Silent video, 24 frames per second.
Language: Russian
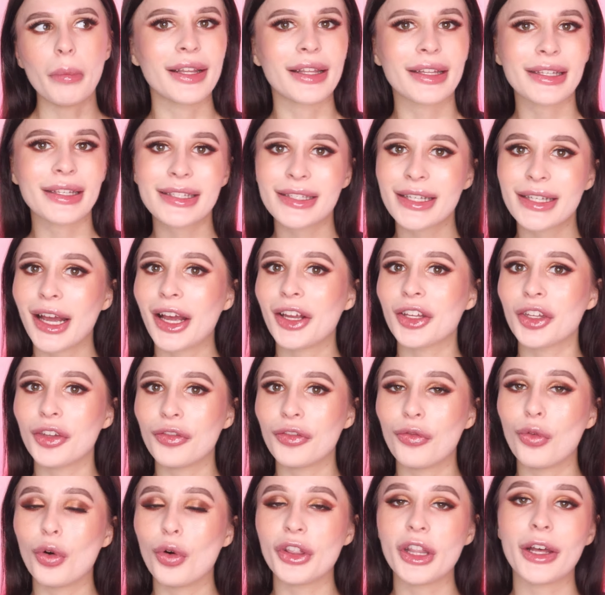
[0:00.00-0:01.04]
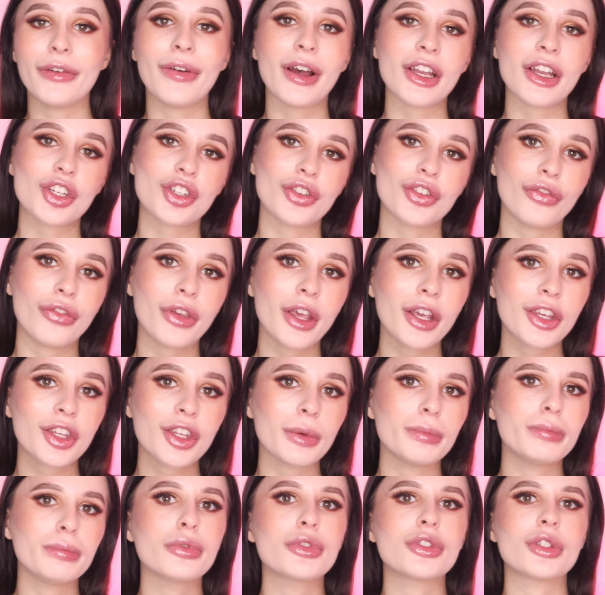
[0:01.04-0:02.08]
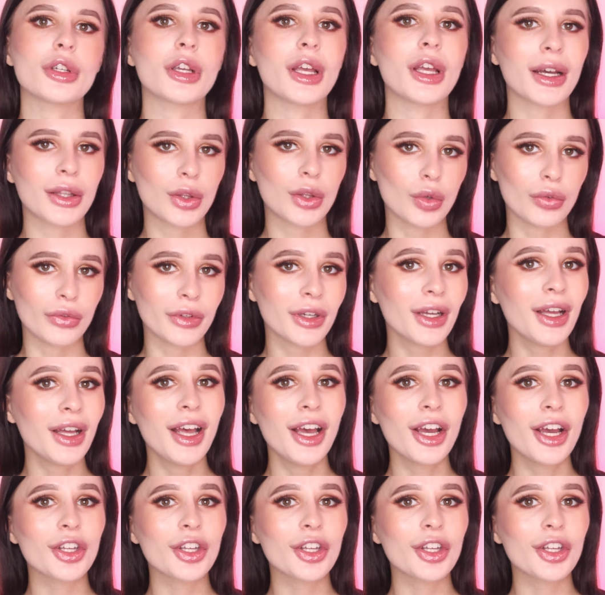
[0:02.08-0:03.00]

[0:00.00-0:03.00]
Нанося его на ваши веки, будьте готовы